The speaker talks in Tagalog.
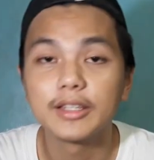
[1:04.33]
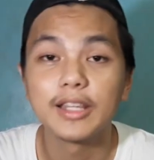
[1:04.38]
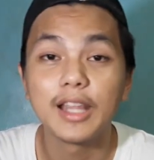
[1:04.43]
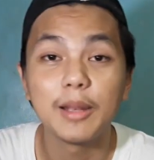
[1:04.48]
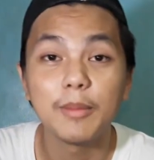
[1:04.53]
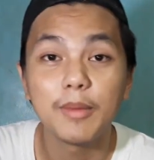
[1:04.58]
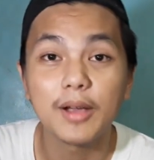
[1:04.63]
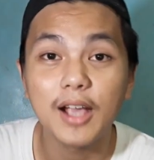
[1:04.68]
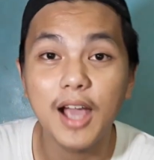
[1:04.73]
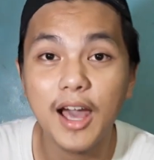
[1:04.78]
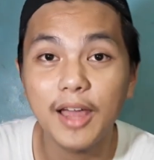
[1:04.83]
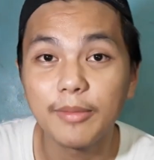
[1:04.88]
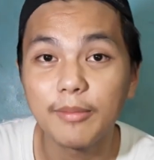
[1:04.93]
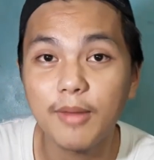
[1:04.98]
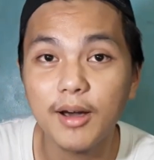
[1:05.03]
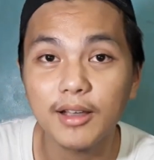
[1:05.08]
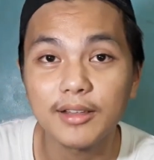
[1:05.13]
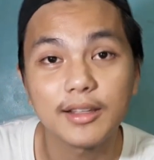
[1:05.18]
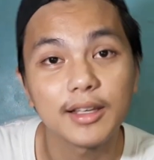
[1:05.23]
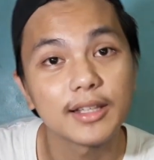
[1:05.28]
Dahil
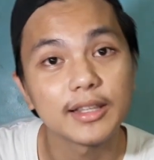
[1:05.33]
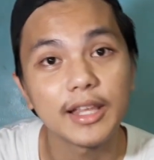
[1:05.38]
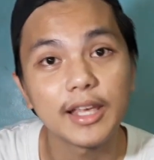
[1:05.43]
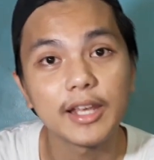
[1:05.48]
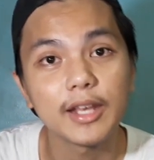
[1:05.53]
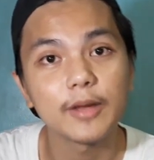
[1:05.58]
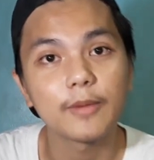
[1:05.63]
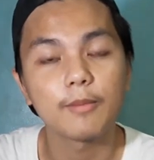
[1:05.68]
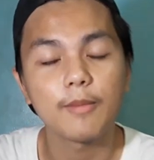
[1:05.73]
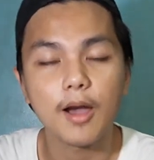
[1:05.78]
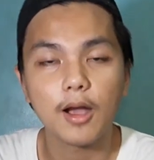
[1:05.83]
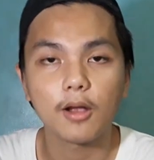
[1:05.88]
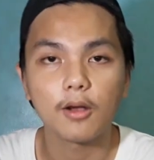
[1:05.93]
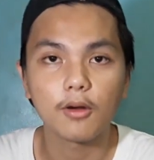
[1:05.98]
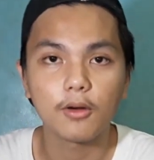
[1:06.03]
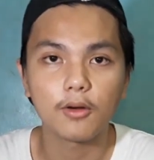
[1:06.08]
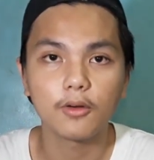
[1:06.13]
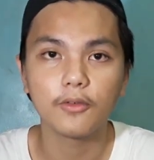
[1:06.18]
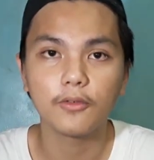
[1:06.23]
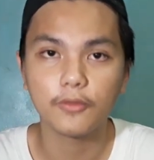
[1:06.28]
mag-unbox na tayo ng bago
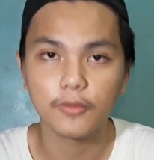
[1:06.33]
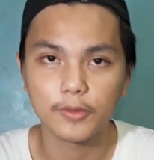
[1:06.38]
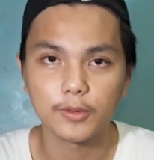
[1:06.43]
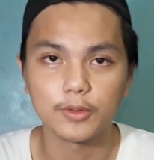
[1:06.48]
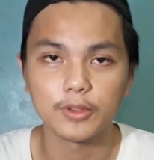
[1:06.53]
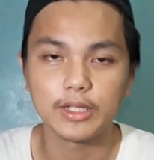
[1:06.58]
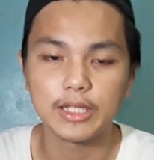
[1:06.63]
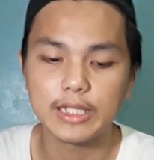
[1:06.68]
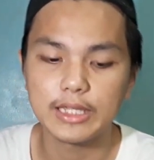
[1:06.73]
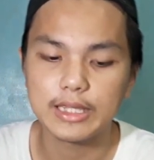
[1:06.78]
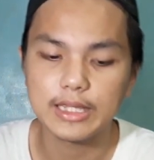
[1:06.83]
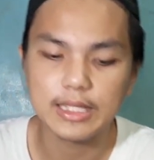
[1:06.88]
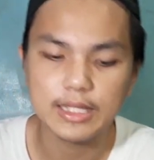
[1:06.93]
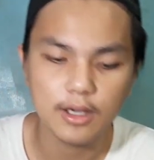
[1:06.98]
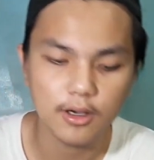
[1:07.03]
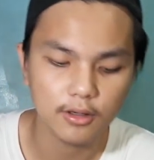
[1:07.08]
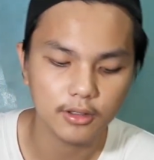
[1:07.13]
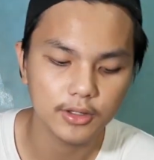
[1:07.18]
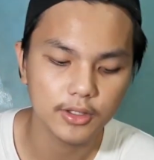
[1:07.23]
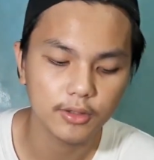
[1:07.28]
kong phone.
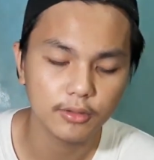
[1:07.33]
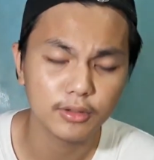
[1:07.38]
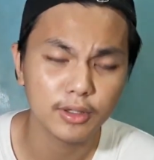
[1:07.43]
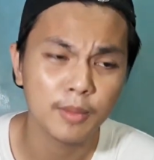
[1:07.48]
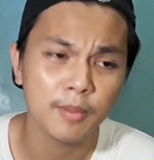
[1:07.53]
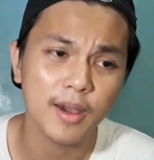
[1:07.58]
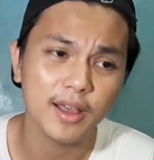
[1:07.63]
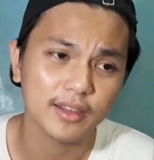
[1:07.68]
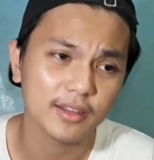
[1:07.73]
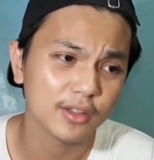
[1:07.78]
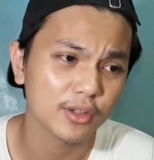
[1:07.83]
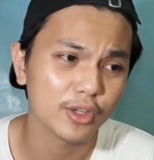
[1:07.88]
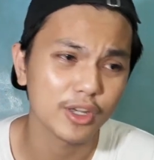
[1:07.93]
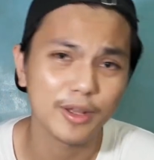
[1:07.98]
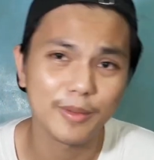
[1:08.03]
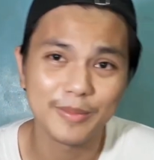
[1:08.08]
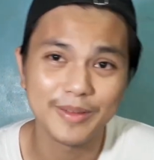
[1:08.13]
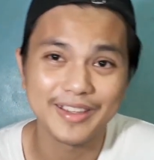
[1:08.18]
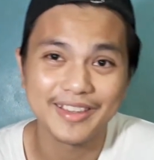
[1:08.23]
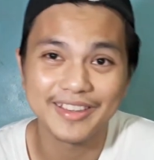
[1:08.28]
Although, nabas
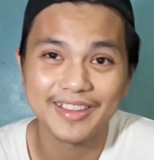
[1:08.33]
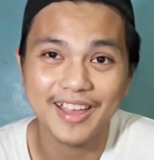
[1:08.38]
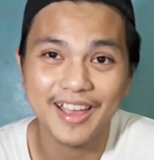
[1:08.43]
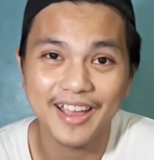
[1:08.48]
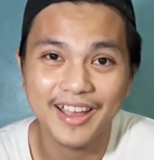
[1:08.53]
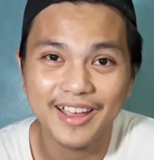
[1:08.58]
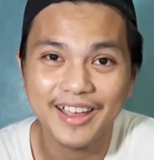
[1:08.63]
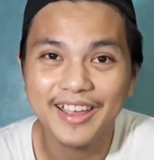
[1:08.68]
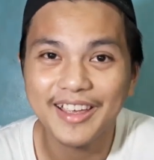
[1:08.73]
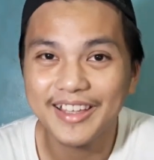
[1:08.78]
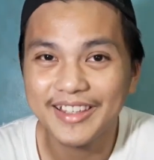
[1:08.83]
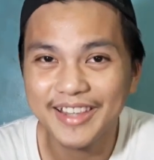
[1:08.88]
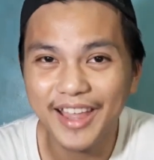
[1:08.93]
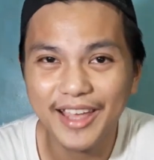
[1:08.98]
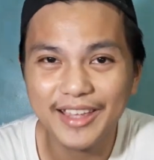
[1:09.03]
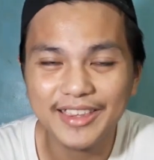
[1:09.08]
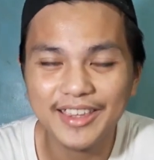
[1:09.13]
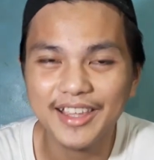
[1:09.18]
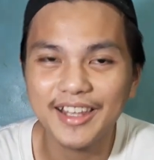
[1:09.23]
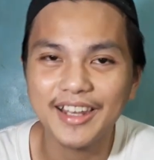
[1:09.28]
naman sa
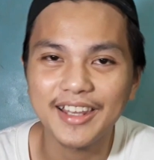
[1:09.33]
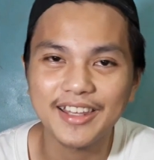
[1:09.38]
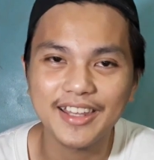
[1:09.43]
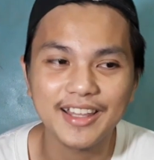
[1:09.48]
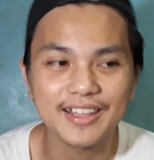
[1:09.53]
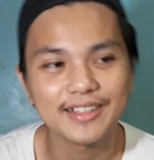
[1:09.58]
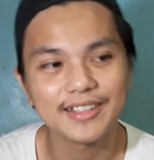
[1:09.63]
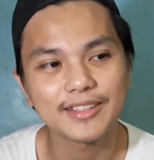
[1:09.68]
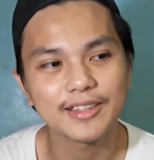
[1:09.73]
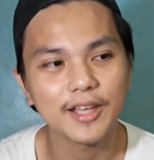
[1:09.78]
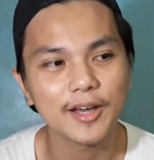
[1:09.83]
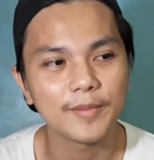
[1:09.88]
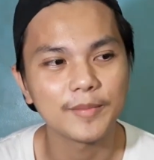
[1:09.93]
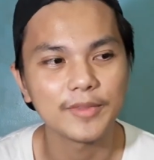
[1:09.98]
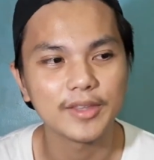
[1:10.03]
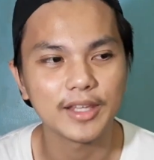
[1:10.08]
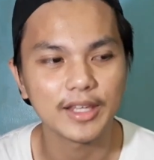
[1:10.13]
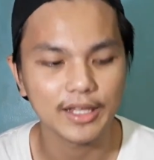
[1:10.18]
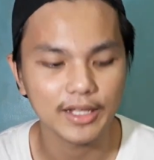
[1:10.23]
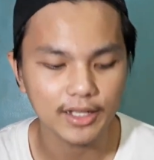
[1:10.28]
title and nasa
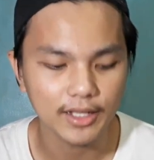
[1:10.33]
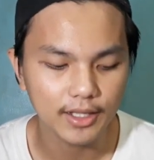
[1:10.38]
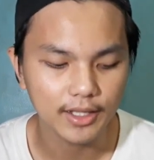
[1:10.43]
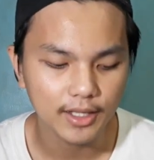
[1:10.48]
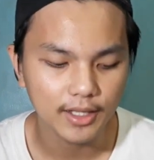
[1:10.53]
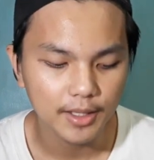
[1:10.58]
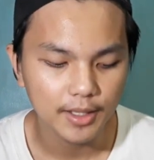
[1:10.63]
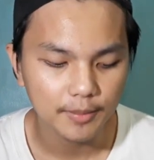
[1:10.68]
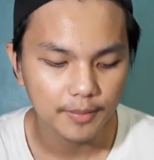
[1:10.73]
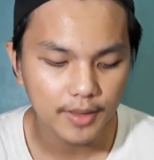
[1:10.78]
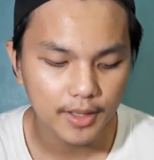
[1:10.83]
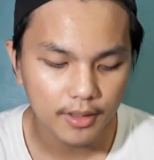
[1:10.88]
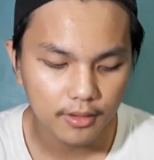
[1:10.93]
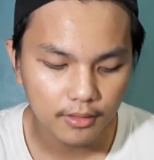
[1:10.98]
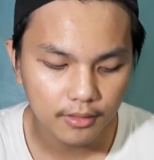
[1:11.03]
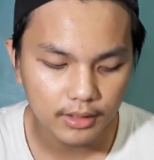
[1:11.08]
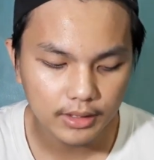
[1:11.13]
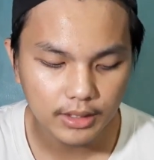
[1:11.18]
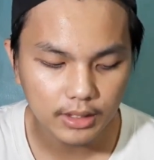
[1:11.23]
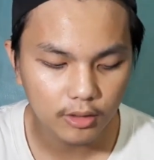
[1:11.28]
thumbnail. Pero
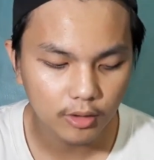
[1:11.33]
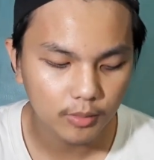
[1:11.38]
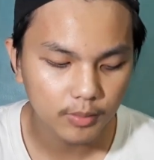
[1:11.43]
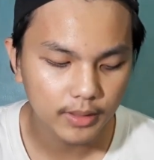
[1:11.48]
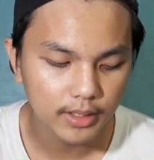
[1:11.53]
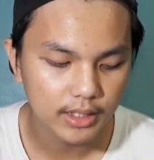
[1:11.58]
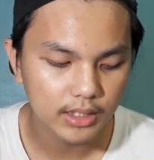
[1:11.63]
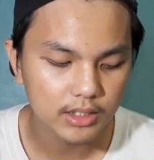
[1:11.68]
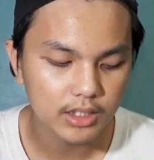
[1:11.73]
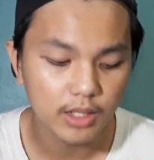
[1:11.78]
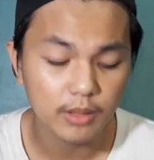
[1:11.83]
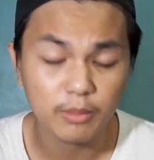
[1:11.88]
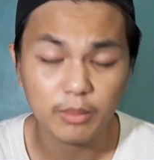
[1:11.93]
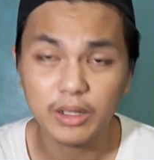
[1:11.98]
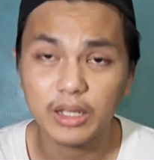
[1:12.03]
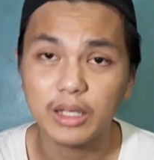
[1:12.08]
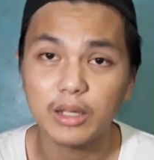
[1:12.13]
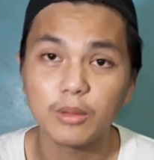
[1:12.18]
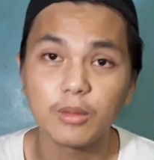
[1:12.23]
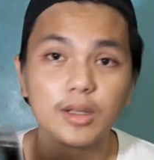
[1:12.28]
hindi ko pa rin syempre
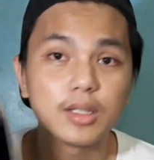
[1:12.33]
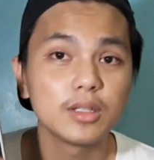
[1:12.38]
iwan